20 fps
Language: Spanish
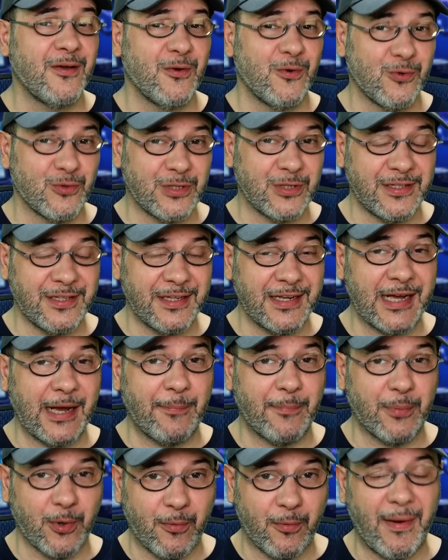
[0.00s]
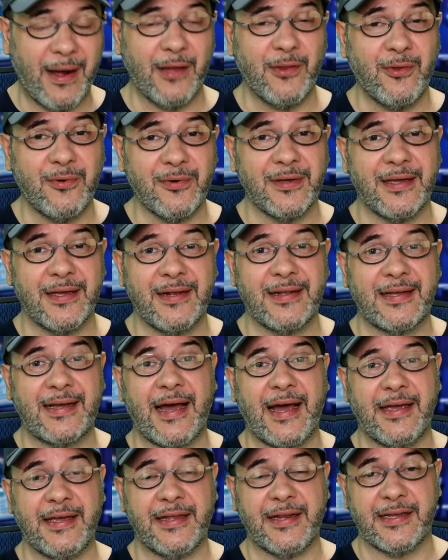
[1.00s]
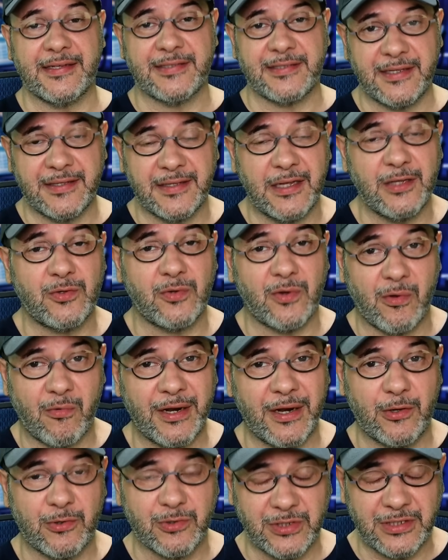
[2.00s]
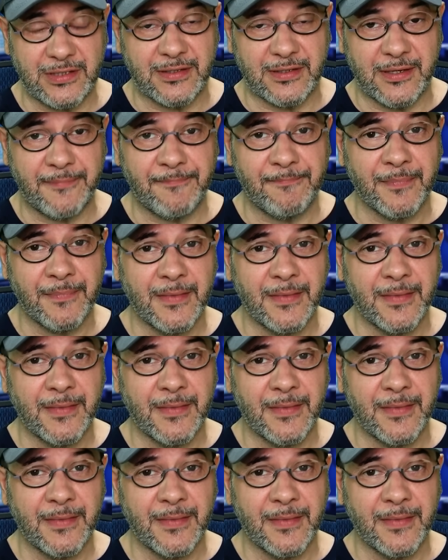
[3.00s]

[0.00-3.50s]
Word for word: ustedes tienen aprobado el KIRAC dentro de One Ecosystem